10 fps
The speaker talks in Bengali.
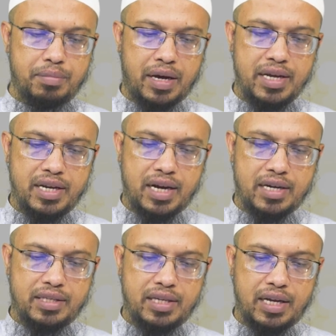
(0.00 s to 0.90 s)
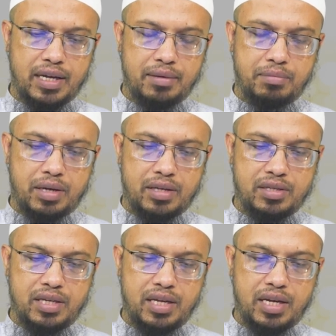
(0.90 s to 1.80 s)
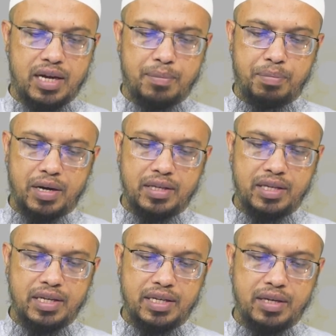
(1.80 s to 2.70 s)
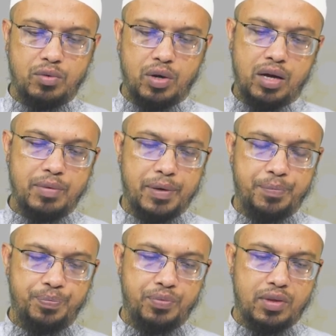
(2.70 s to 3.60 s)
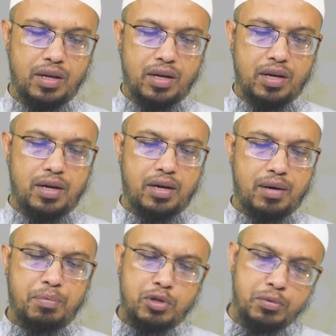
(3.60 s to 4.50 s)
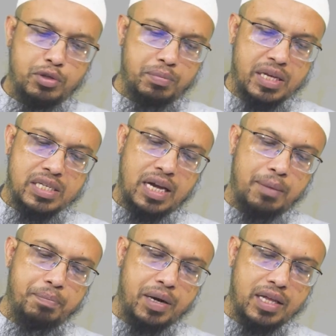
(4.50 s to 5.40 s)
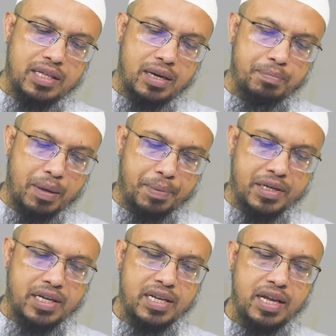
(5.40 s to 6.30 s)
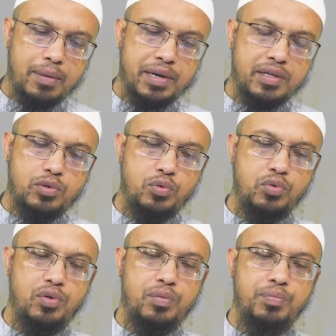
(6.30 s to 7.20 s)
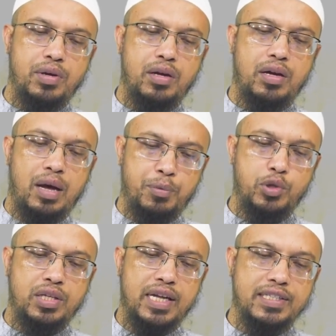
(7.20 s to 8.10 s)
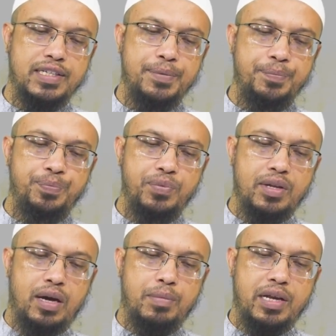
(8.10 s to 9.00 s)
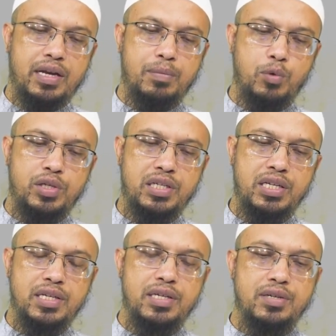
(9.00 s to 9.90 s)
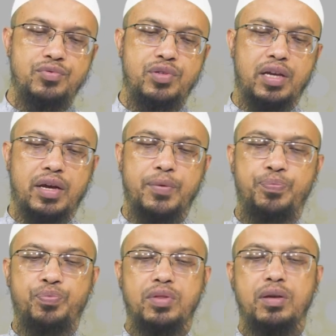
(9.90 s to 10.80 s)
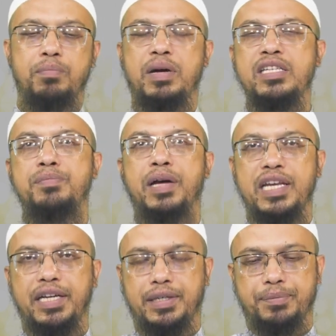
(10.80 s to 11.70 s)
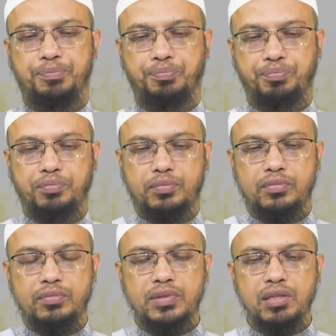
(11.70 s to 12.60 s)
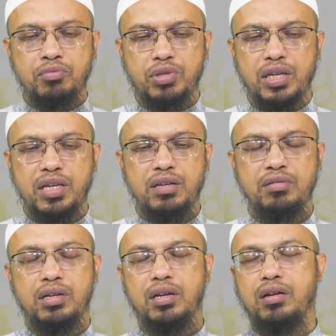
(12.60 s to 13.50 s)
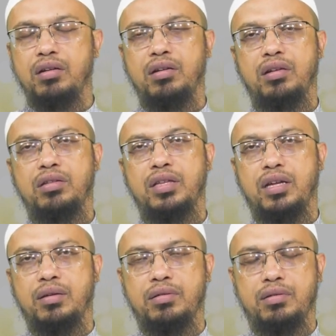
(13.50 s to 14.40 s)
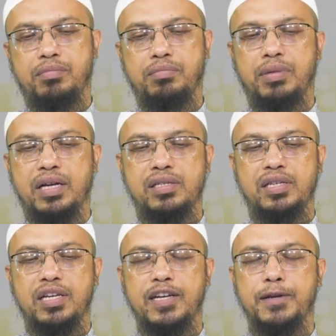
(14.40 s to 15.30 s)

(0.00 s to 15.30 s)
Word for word: ভাইয়ের কার্ড দিয়ে বাসে হাফ ভাড়া দিলে কি গুণা হবে প্রথমত বাসে হাফ ভাড়া দেওয়ার ব্যাপারটা নিয়ে আমার একটু আপত্তি আছে আমরা এর আগে বলেছি যে বাস মালিক তিনি তার বাসে